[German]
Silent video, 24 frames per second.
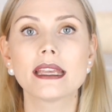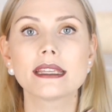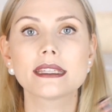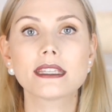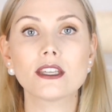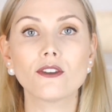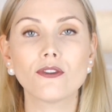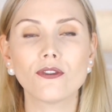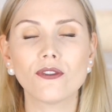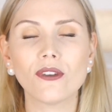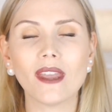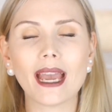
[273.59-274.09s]

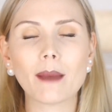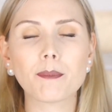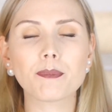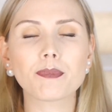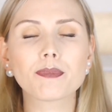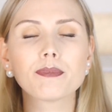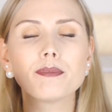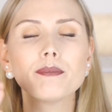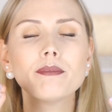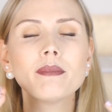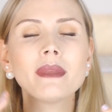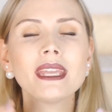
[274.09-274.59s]
Sie
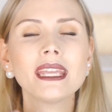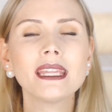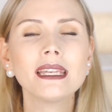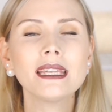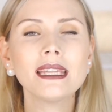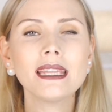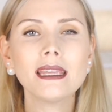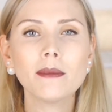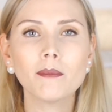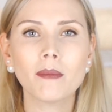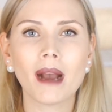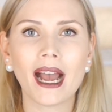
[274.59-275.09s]
färbt
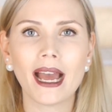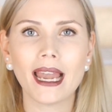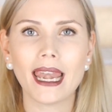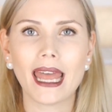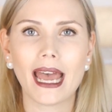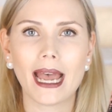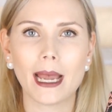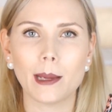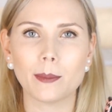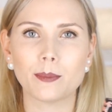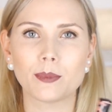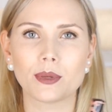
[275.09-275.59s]

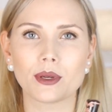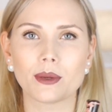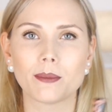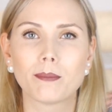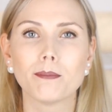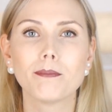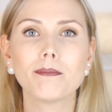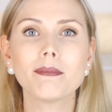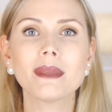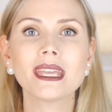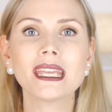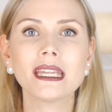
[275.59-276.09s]
minimal ab,
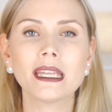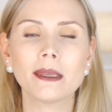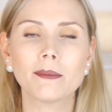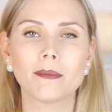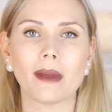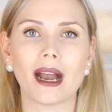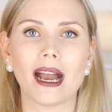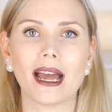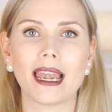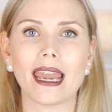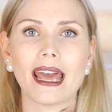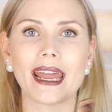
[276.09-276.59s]

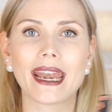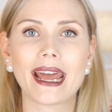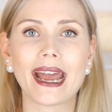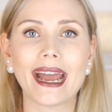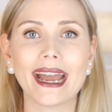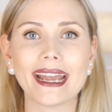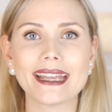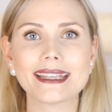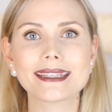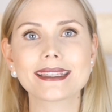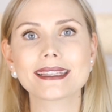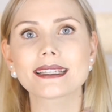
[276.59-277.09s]
minimal. An
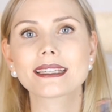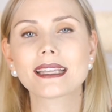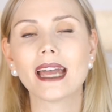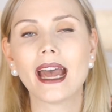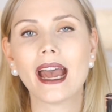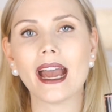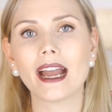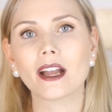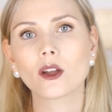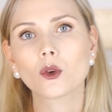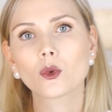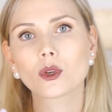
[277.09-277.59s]
heißen
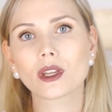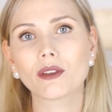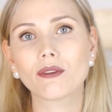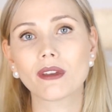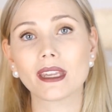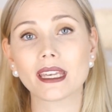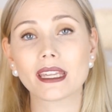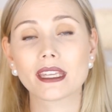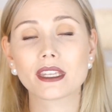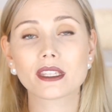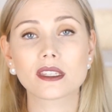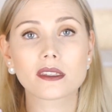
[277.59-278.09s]
Tagen oder
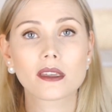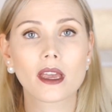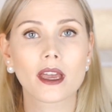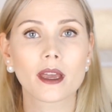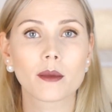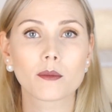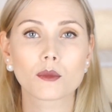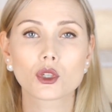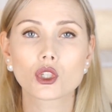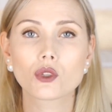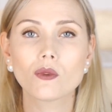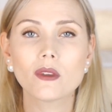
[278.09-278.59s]
wenn ich
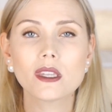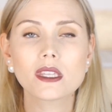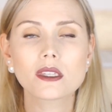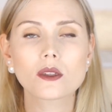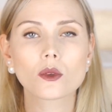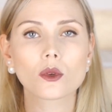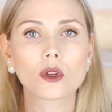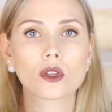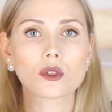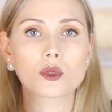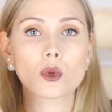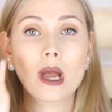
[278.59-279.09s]
ähm,
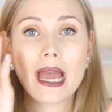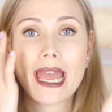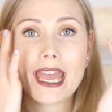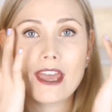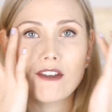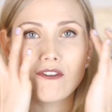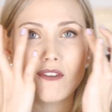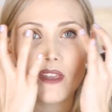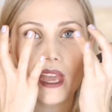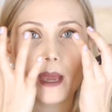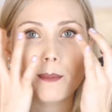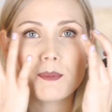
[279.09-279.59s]
schwitze oder so,
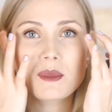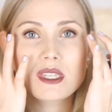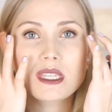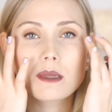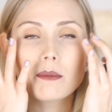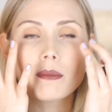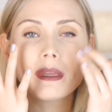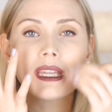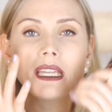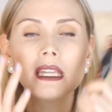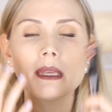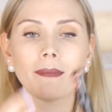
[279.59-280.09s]
färbt
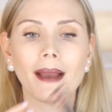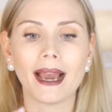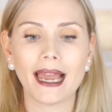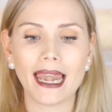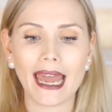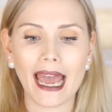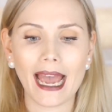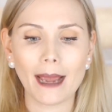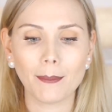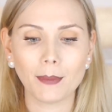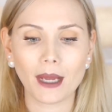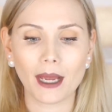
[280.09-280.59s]
sie
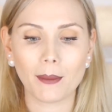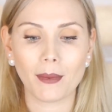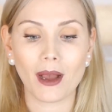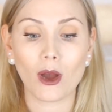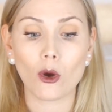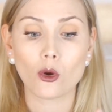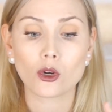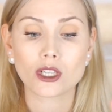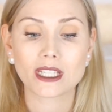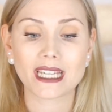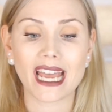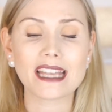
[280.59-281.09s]
minimal ab,
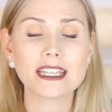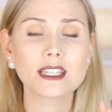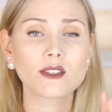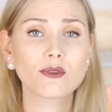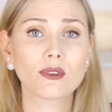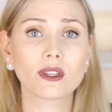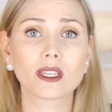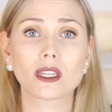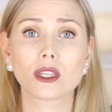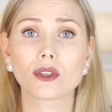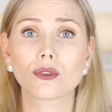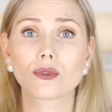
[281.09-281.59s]
aber auch
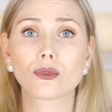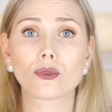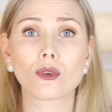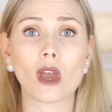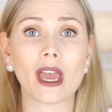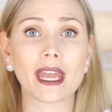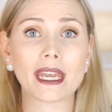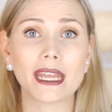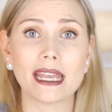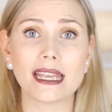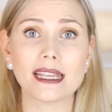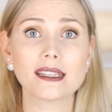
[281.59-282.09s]
das finde ich
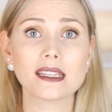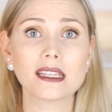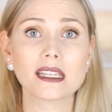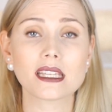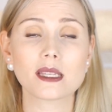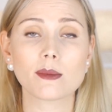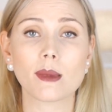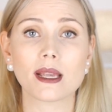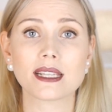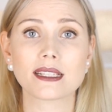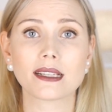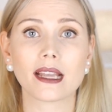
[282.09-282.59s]
für eine
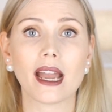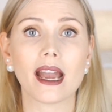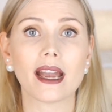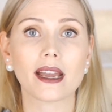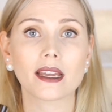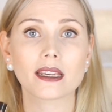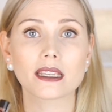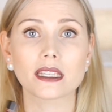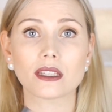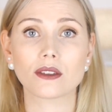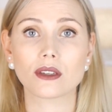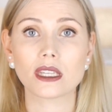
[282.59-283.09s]

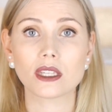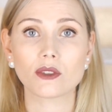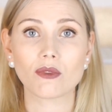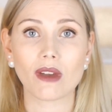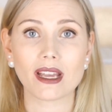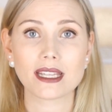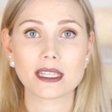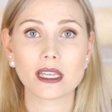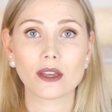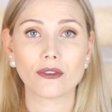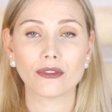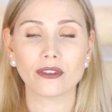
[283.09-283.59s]
Essensmascara, die nicht
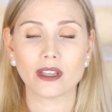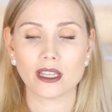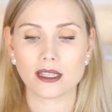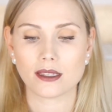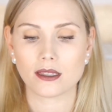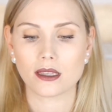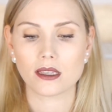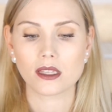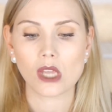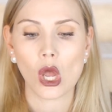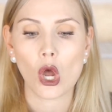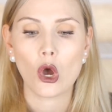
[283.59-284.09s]

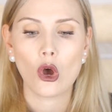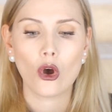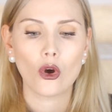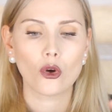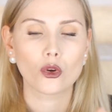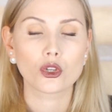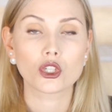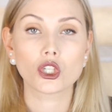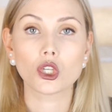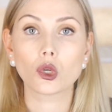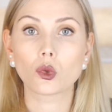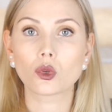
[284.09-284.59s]
wasserfest ist
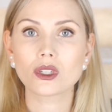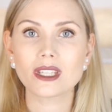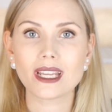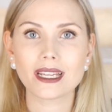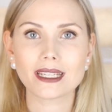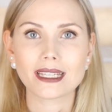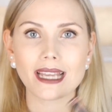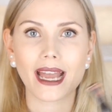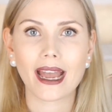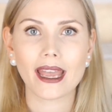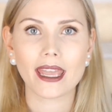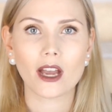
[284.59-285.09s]
und die
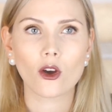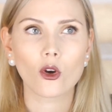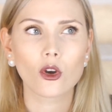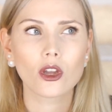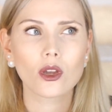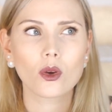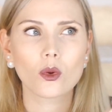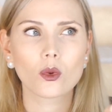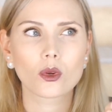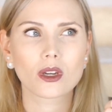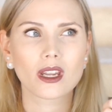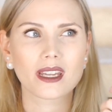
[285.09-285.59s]
unter 3
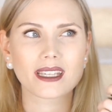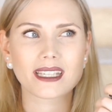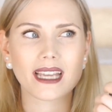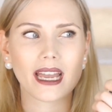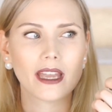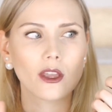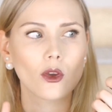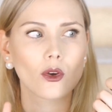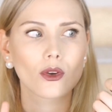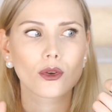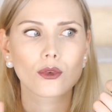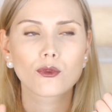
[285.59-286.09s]
Euro oder
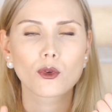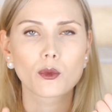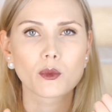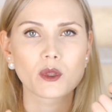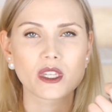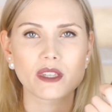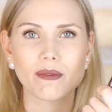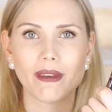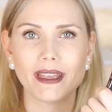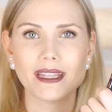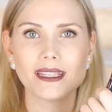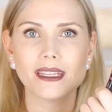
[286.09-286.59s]

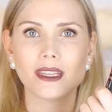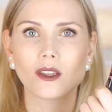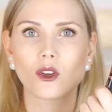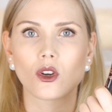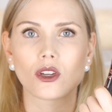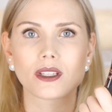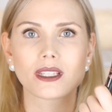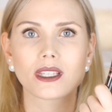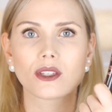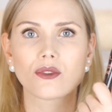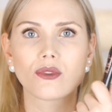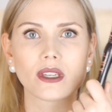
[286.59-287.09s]
3,25 Euro
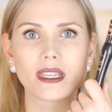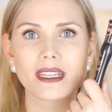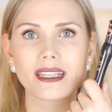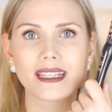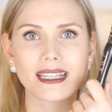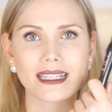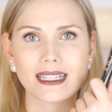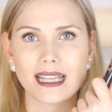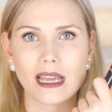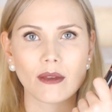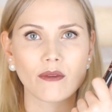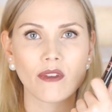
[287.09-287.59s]
kostet, finde
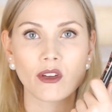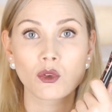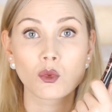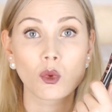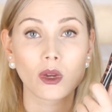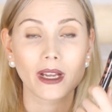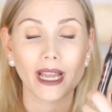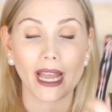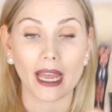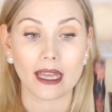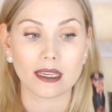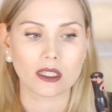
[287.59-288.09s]
ich das einfach
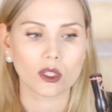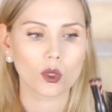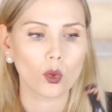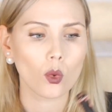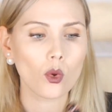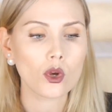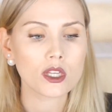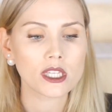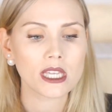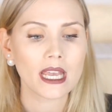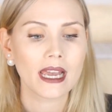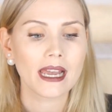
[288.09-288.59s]
nur
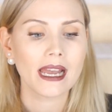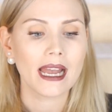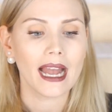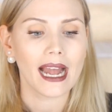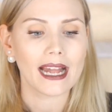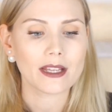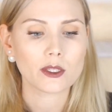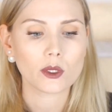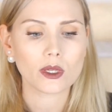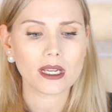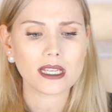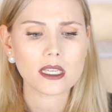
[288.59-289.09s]
grandios.
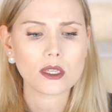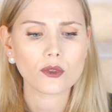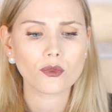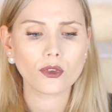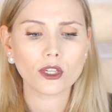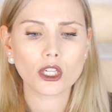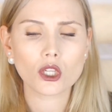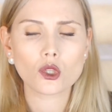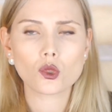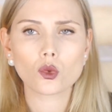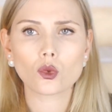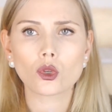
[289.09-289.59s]
Also das
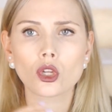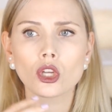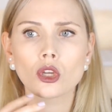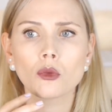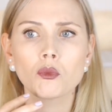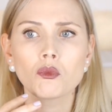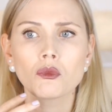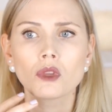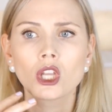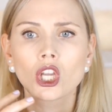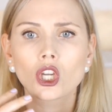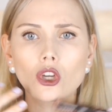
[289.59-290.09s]
ist, finde ich, so
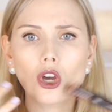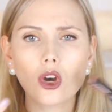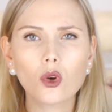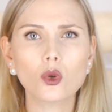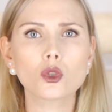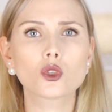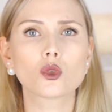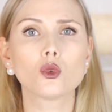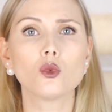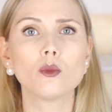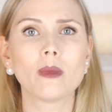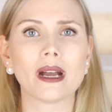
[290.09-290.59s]
eine
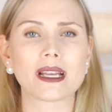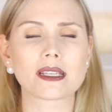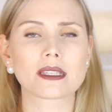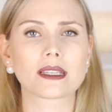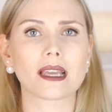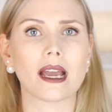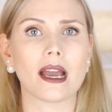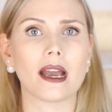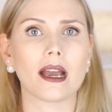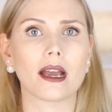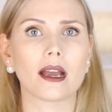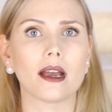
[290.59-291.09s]

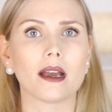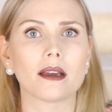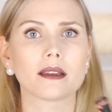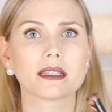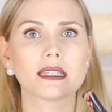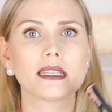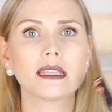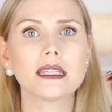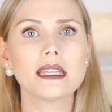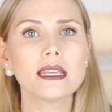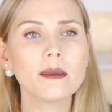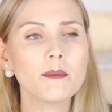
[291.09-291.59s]

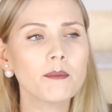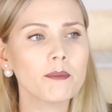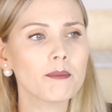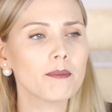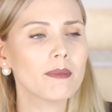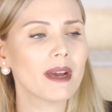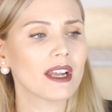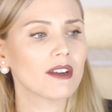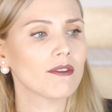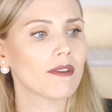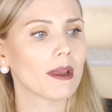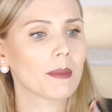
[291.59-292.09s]
Go-To-Mascara. Die
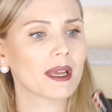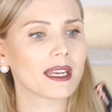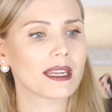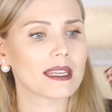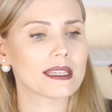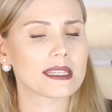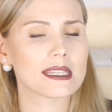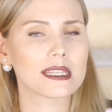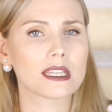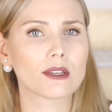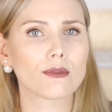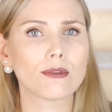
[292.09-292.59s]
nimmt man, wenn
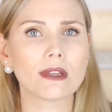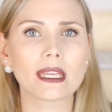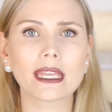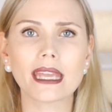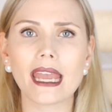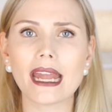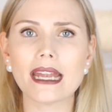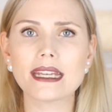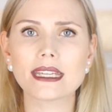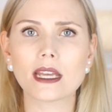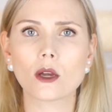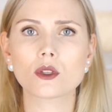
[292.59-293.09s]
man jetzt nicht viel
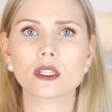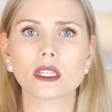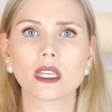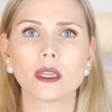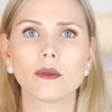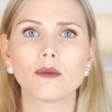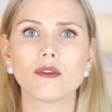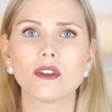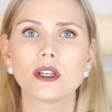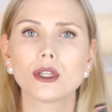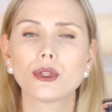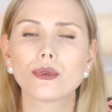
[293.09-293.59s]
Geld
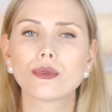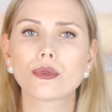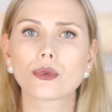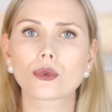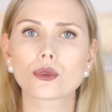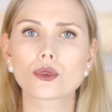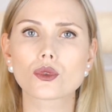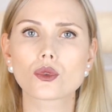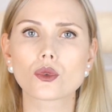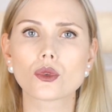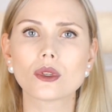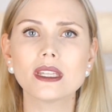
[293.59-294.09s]
ausgeben will, die
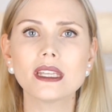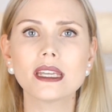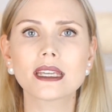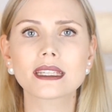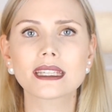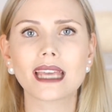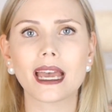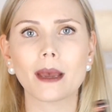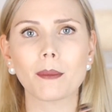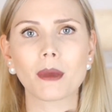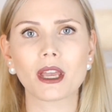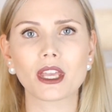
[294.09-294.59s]

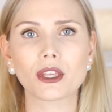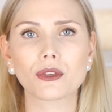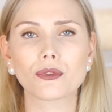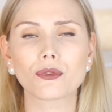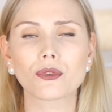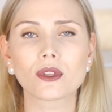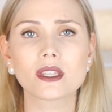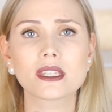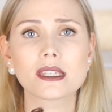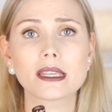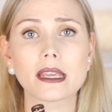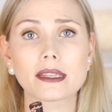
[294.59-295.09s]
funktioniert, aber ich
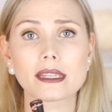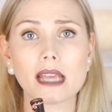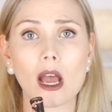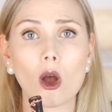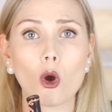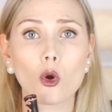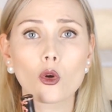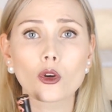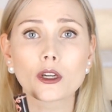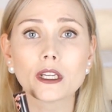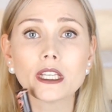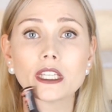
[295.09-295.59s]
finde sie jetzt
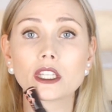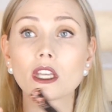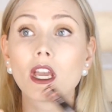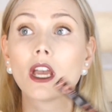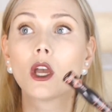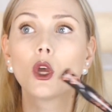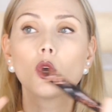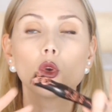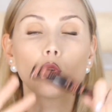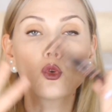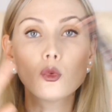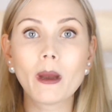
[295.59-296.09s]
auch nicht
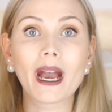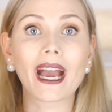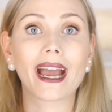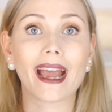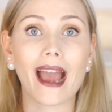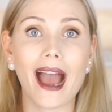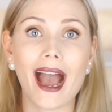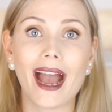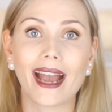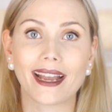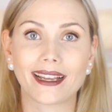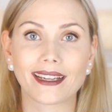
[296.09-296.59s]

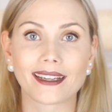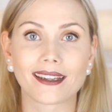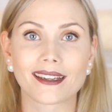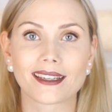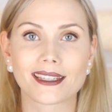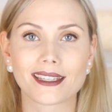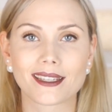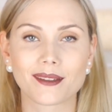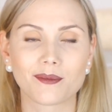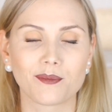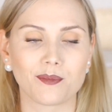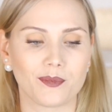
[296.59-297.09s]

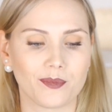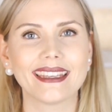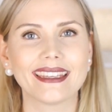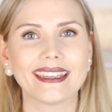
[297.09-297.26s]
überragend.